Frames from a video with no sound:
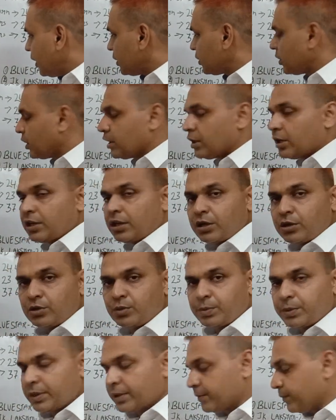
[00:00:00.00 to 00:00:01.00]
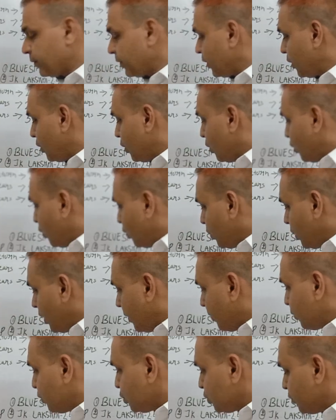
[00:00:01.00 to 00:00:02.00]
अठारह लाख रुपए और
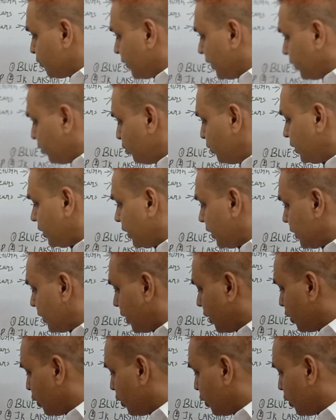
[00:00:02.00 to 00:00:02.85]
आपको जो वैल्यू निकल के